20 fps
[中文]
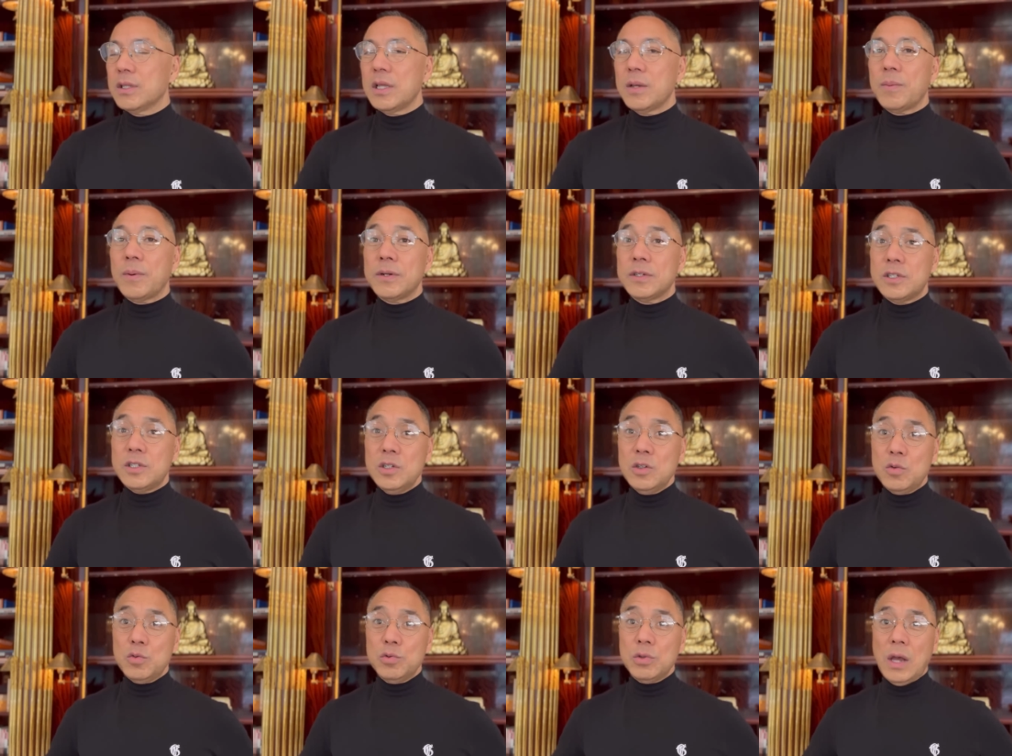那帮
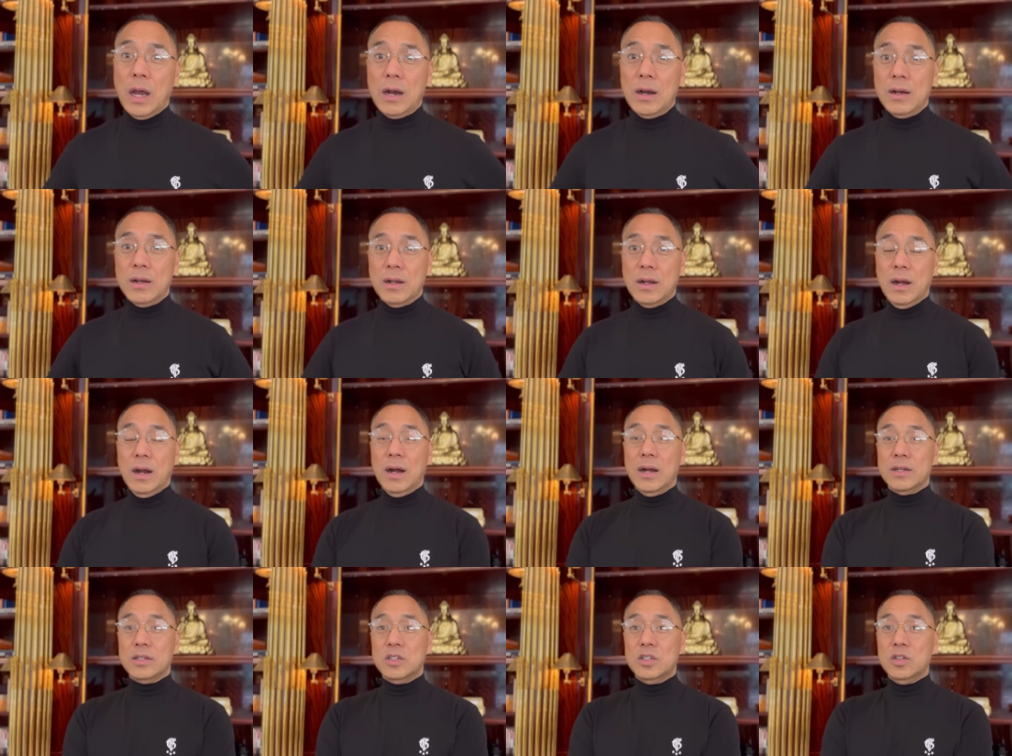吸毒党
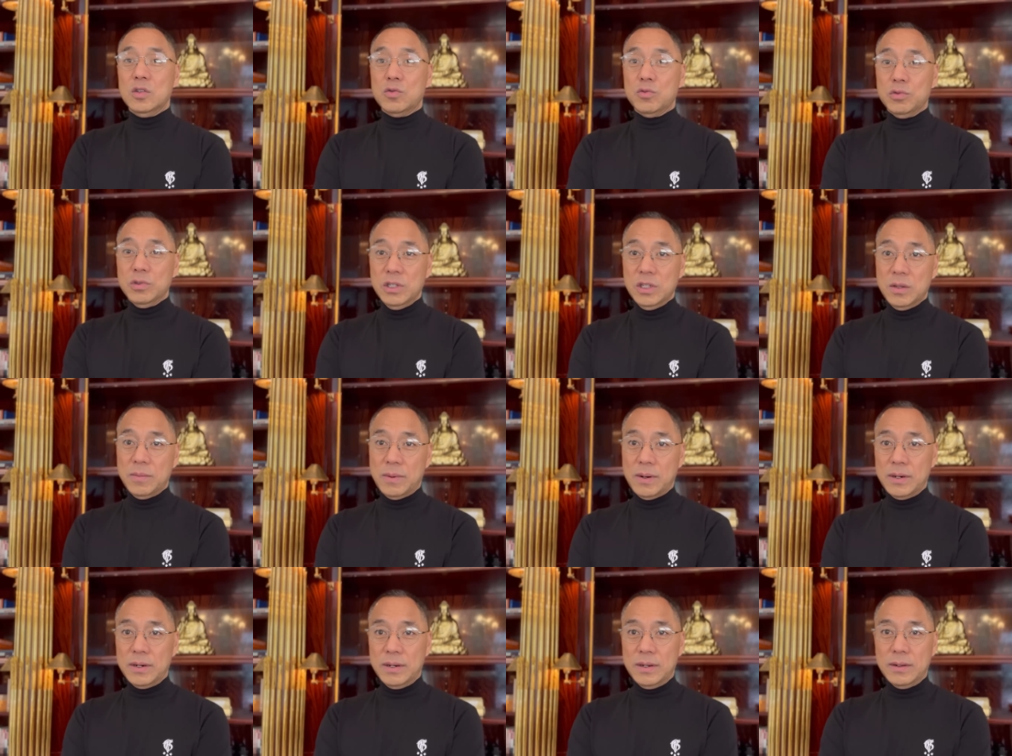啊，吸毒的那
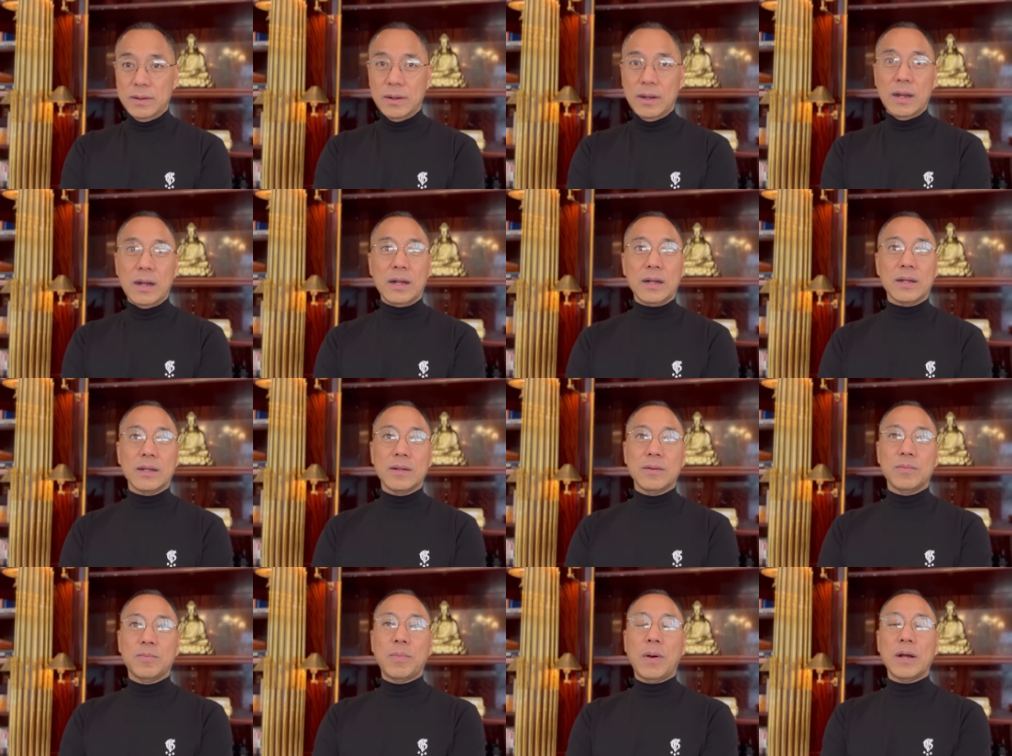帮人啊，
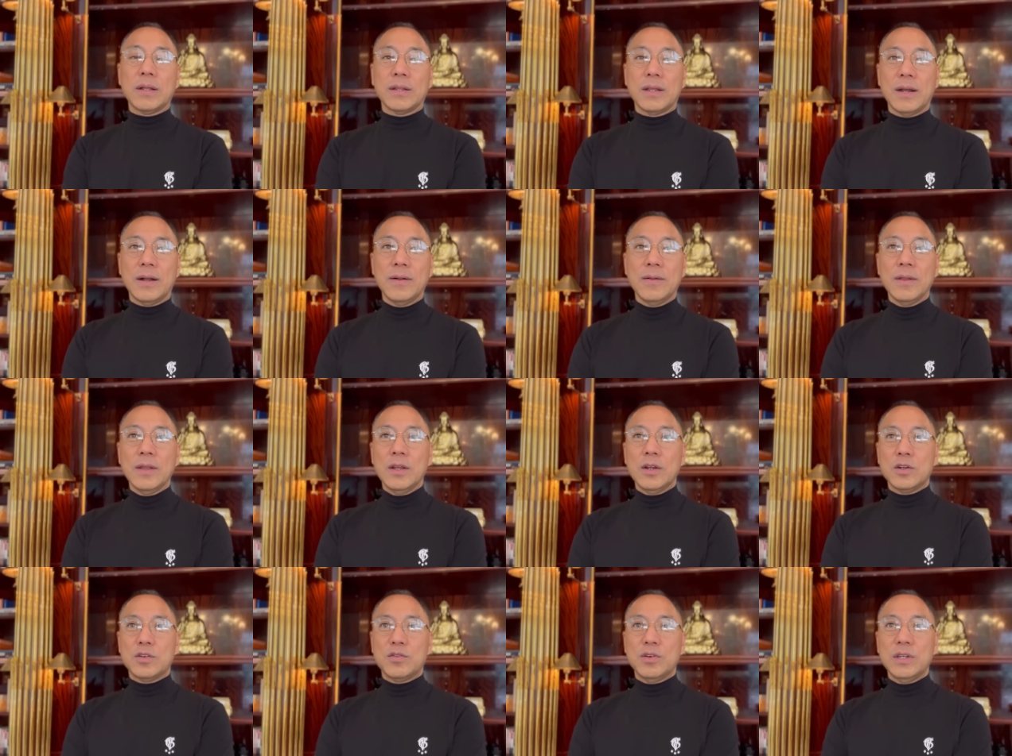帮他。
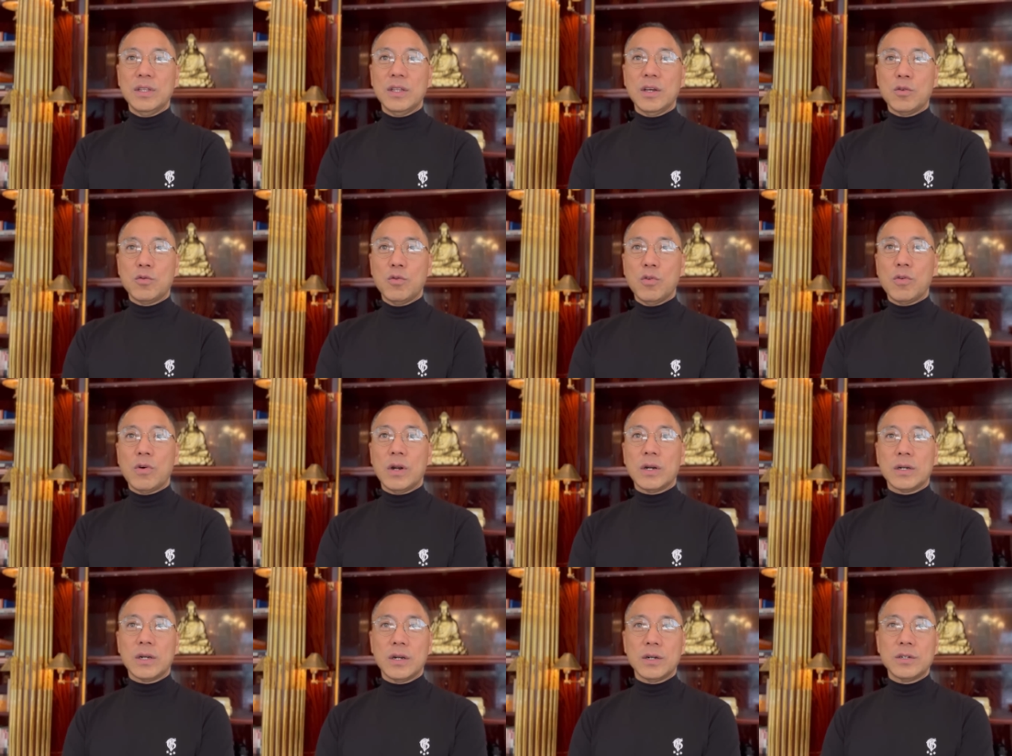所以呢，郭
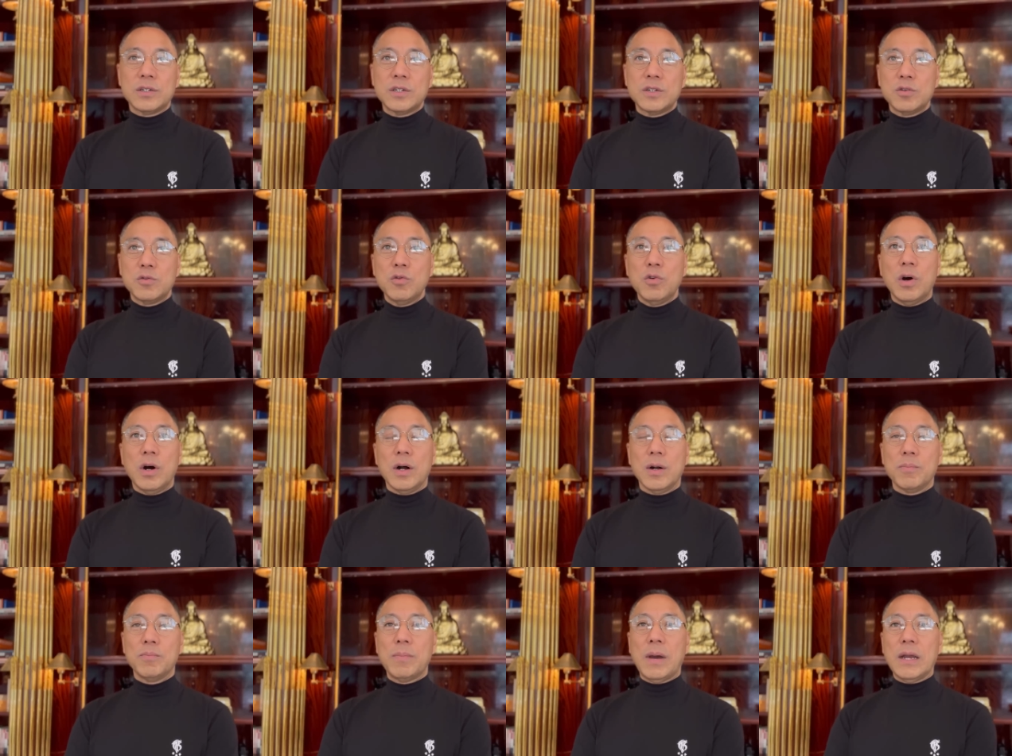广昌示
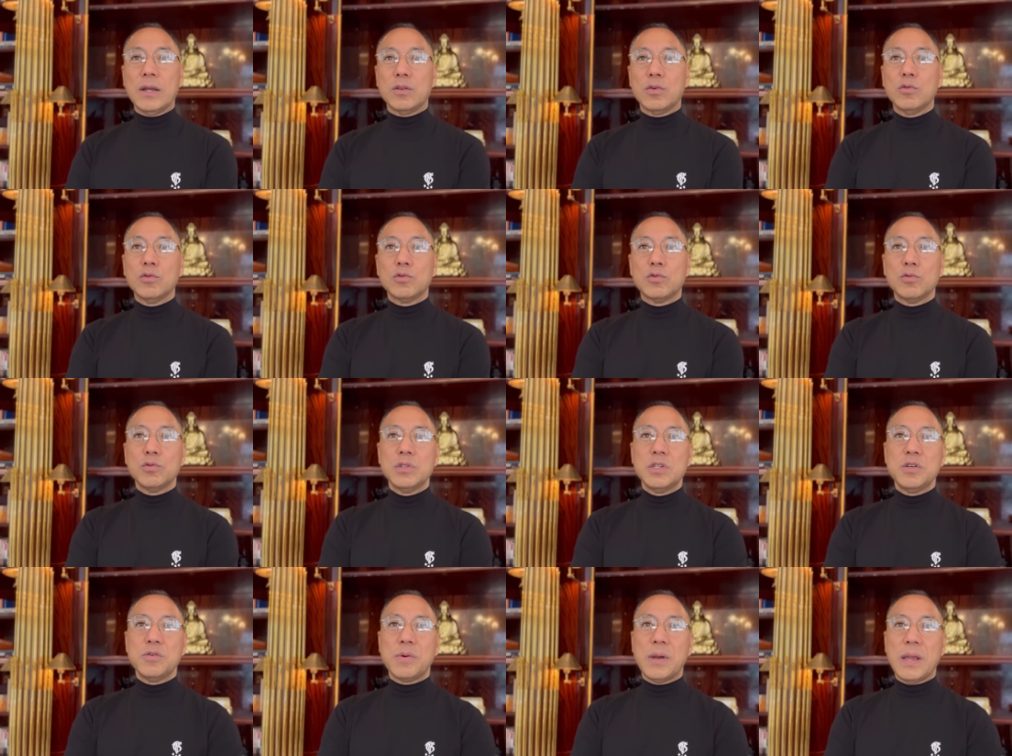弱，买通中
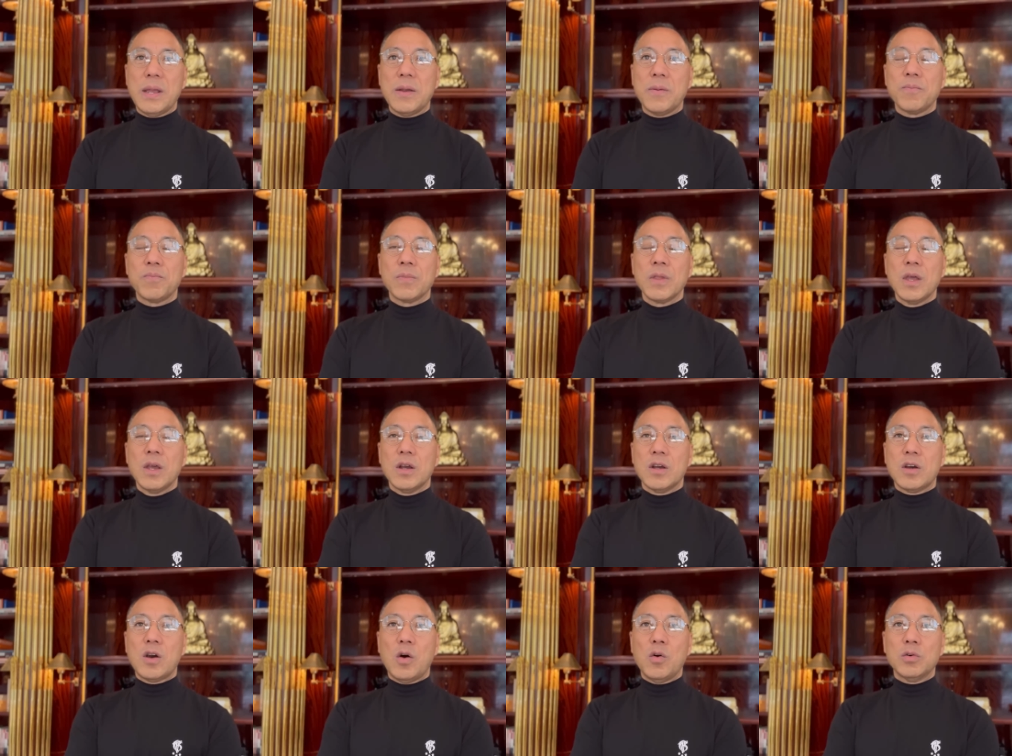纪委，
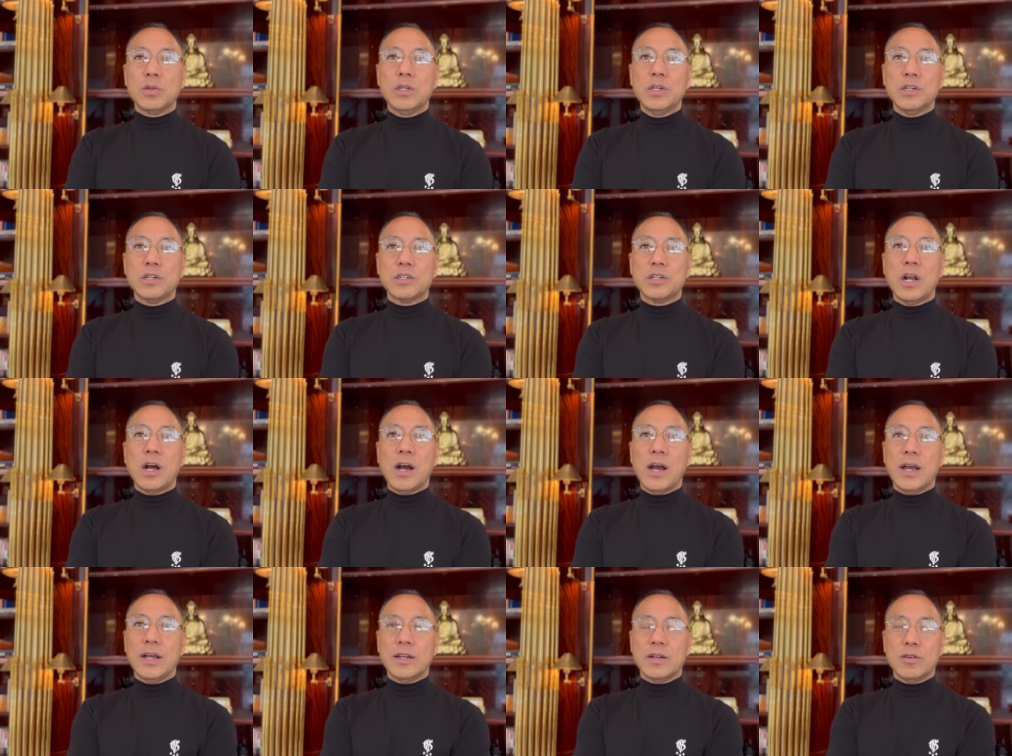搞定上
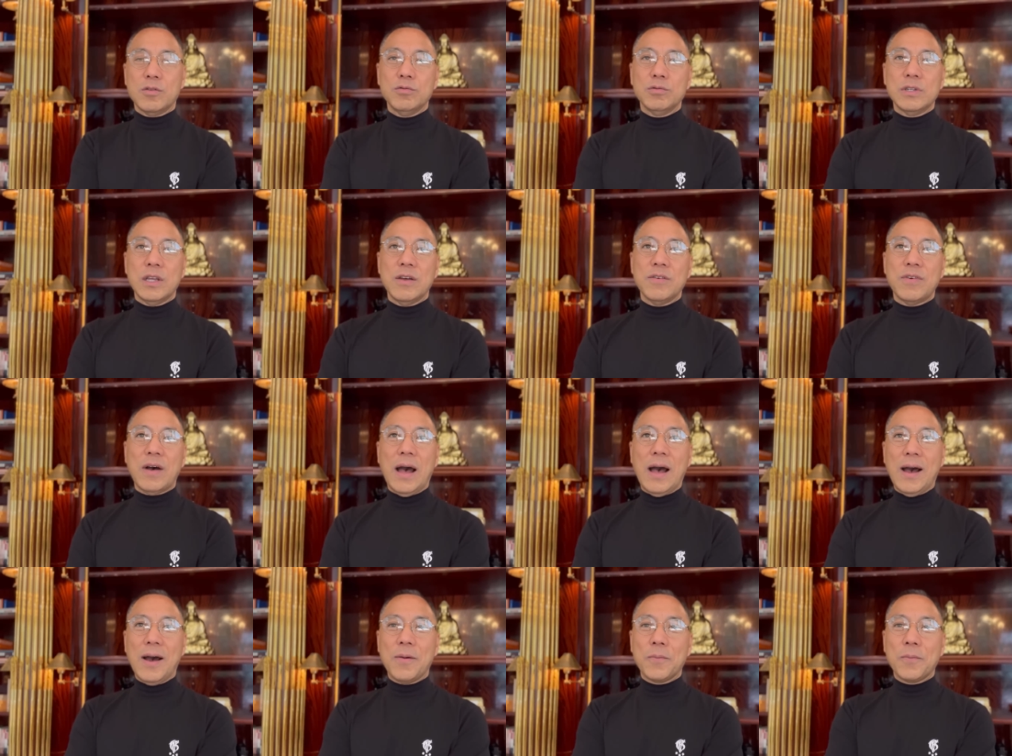海公检法，